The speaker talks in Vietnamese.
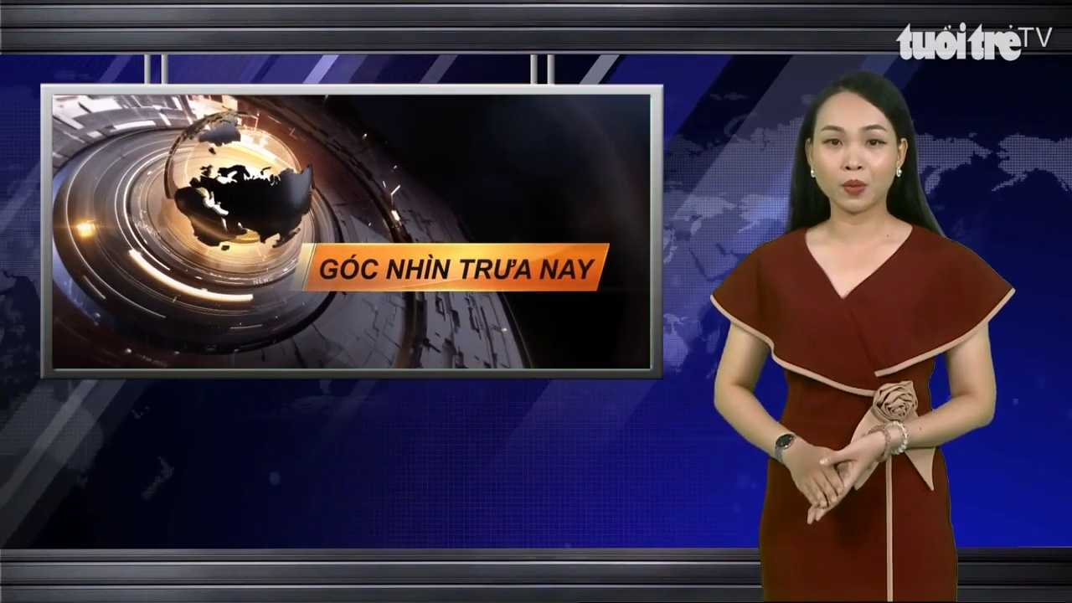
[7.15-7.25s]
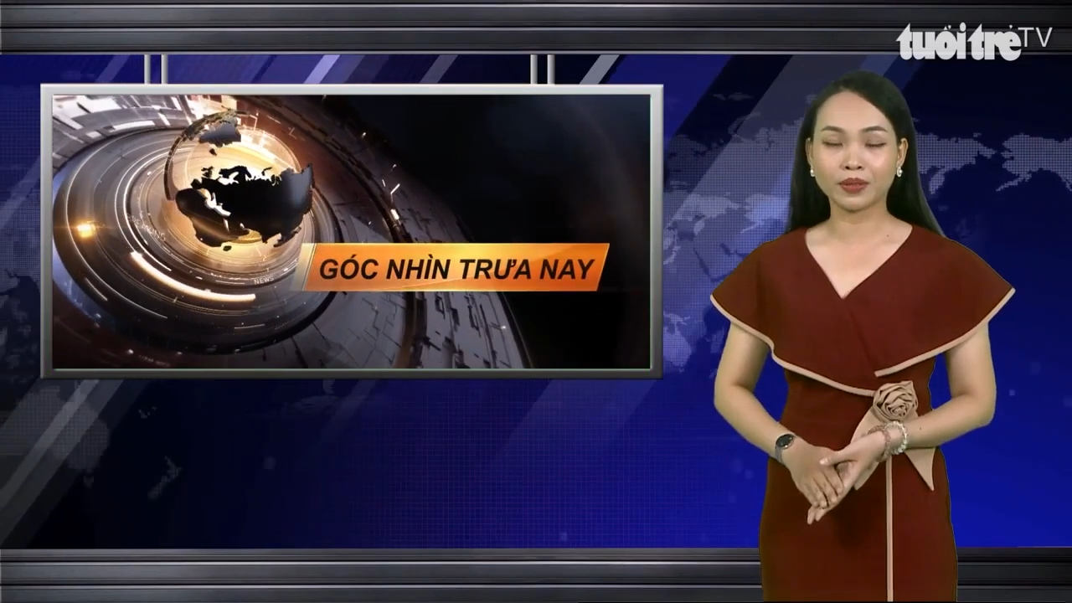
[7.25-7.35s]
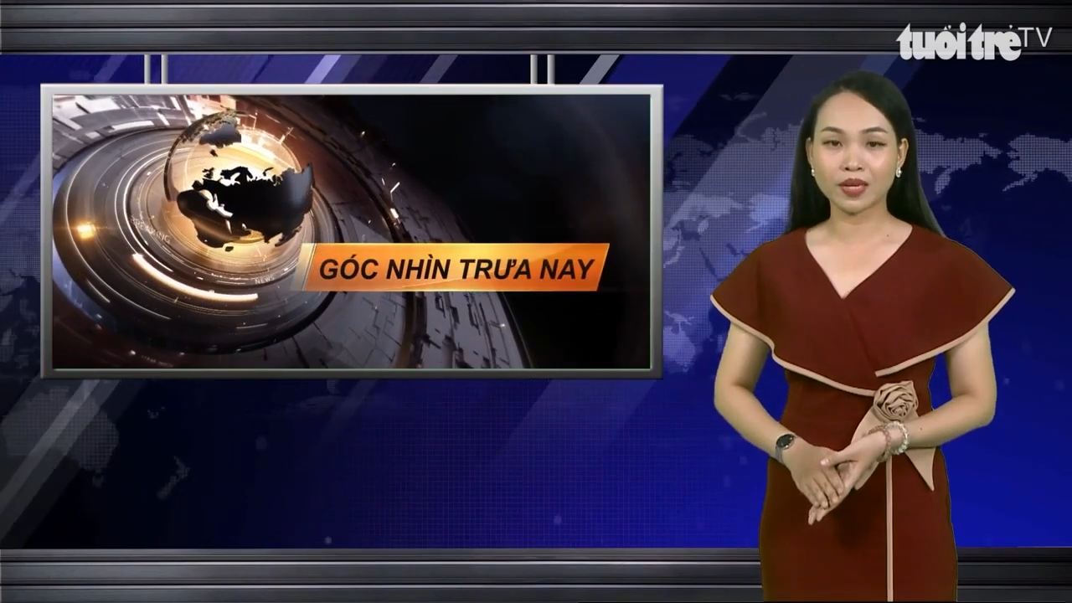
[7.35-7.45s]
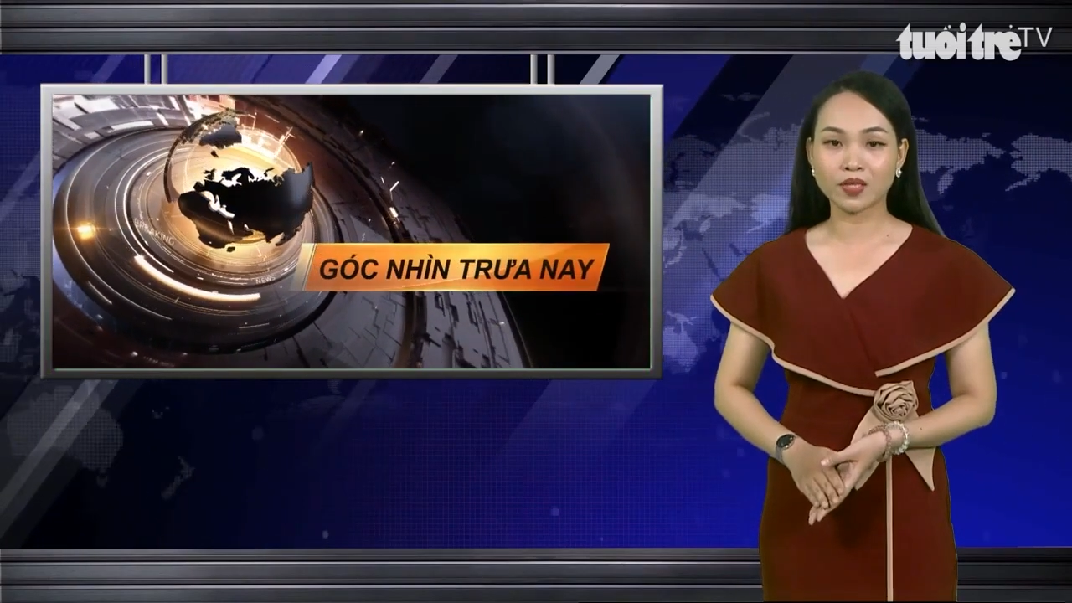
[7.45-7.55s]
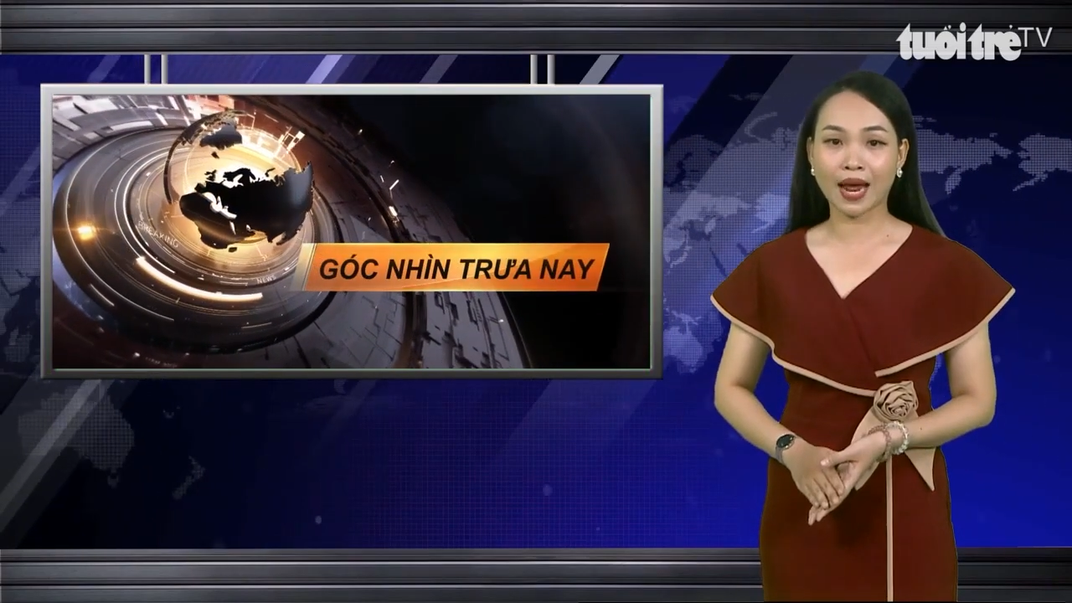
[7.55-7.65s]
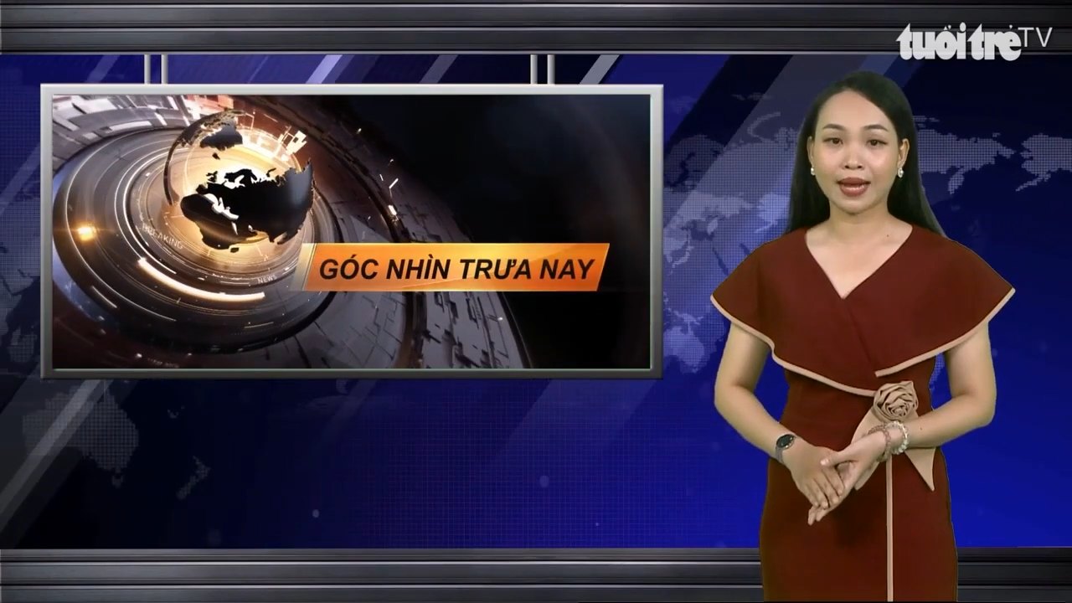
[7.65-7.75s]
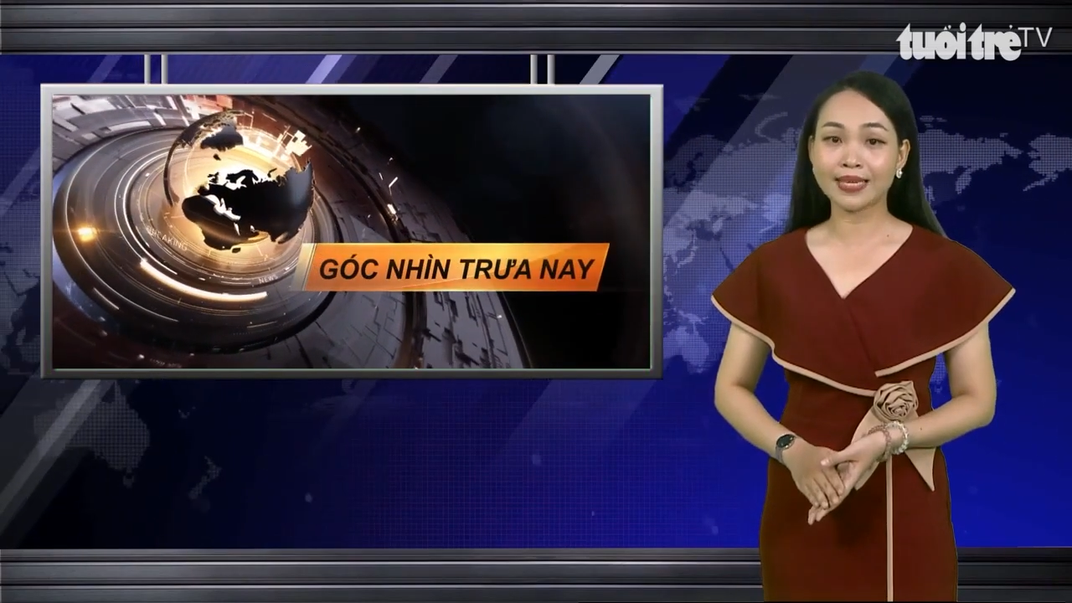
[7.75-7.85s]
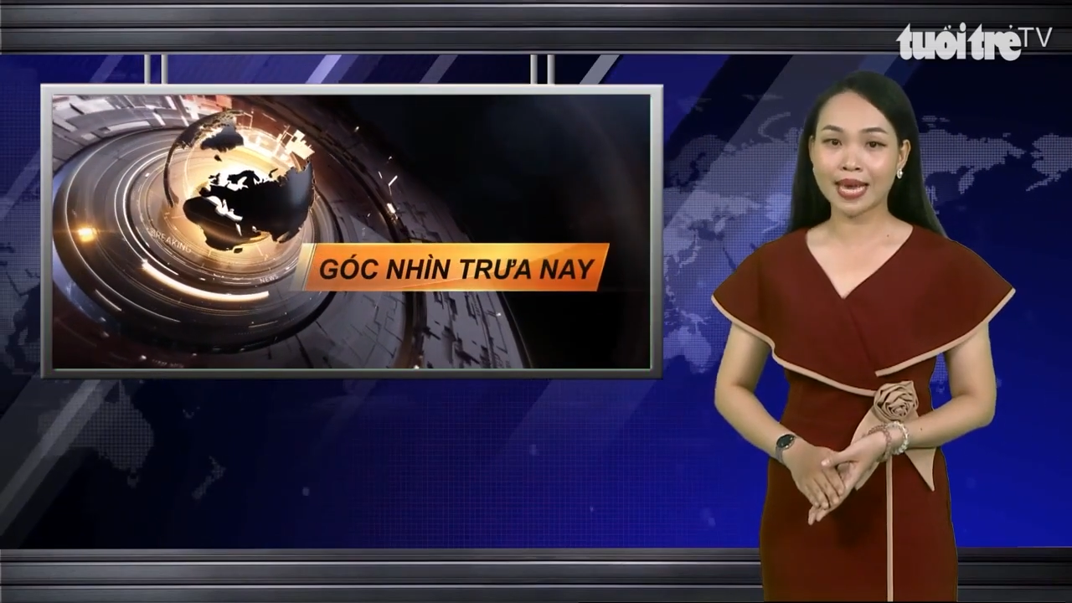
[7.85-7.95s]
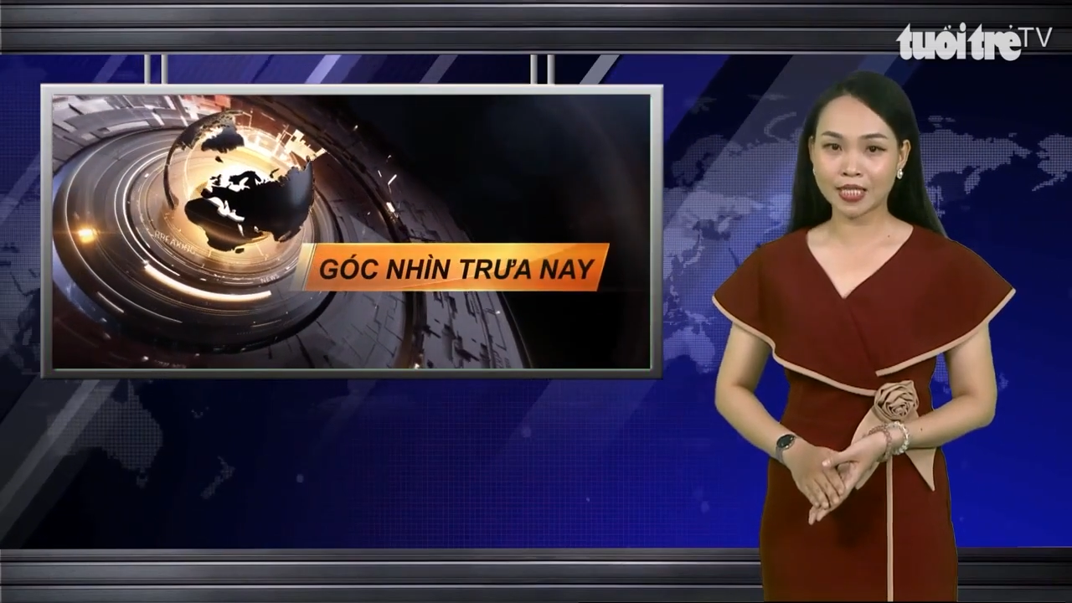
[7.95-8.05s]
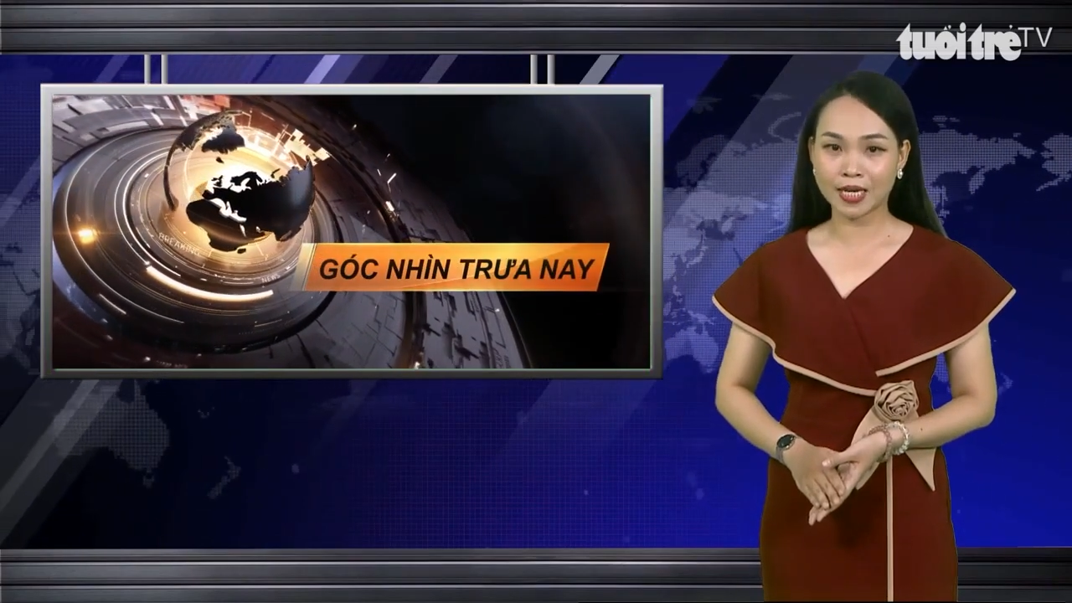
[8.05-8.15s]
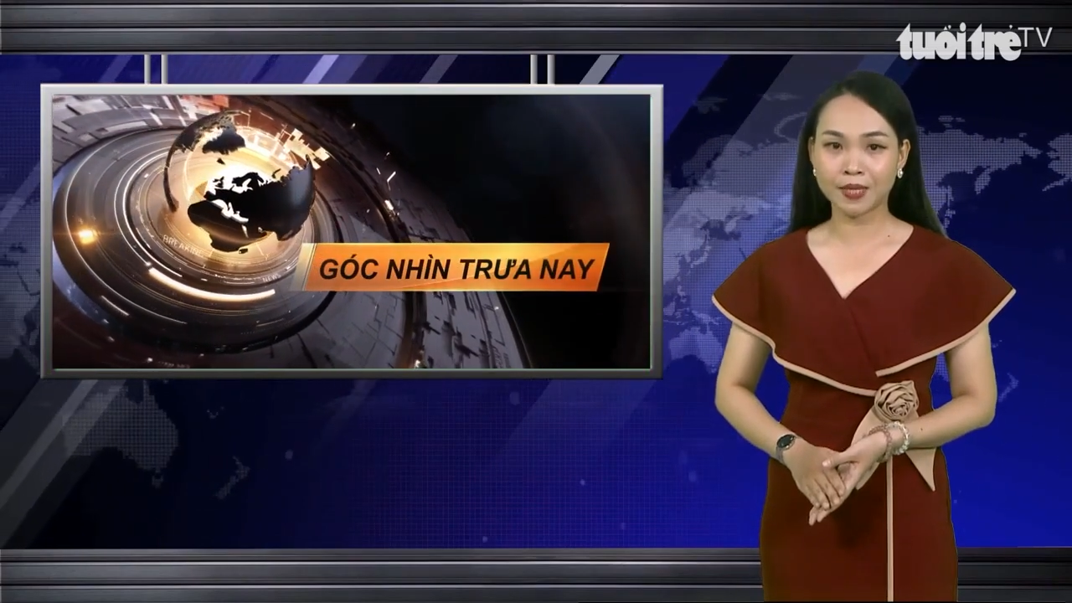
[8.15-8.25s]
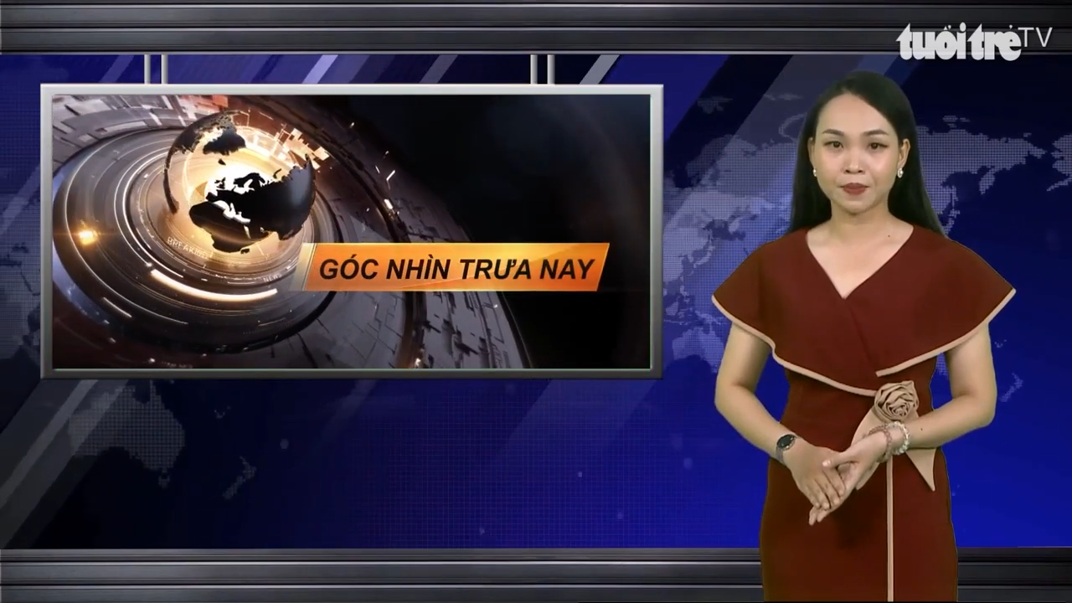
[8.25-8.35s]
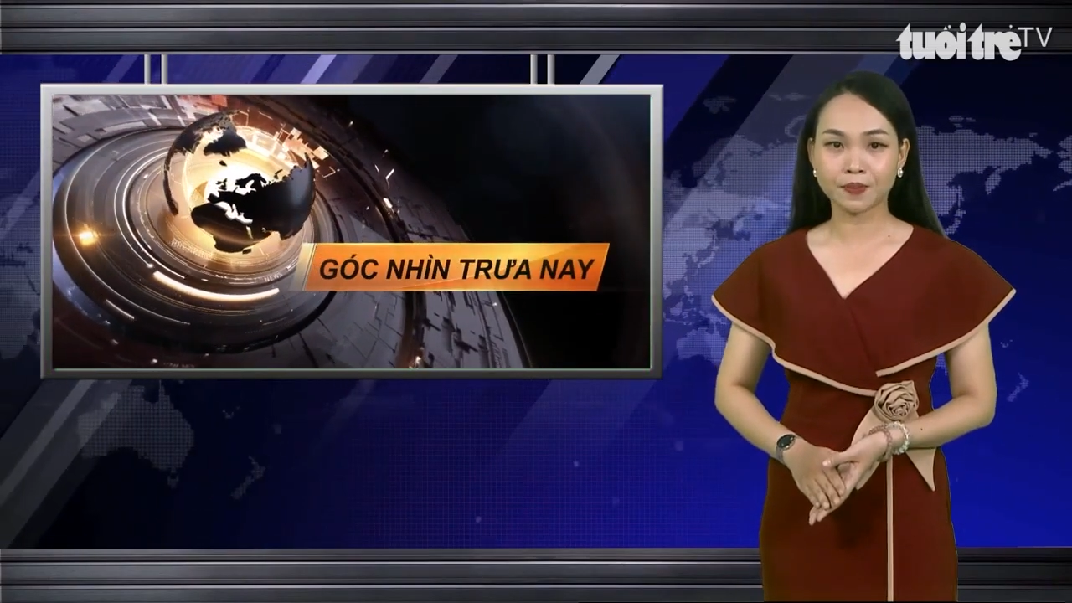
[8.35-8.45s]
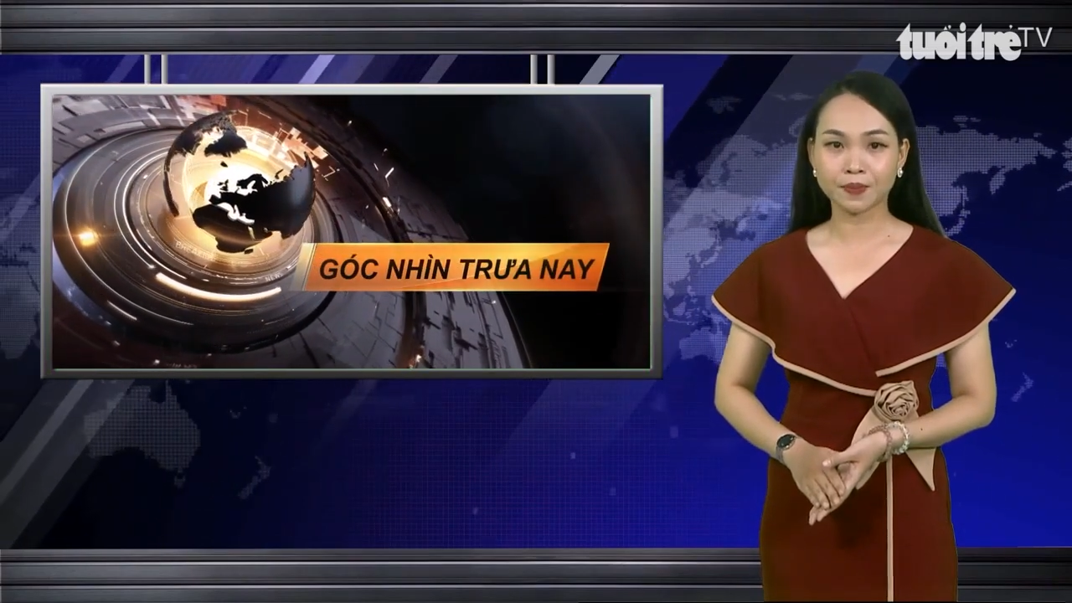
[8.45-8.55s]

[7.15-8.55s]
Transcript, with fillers: tài sản giá trị.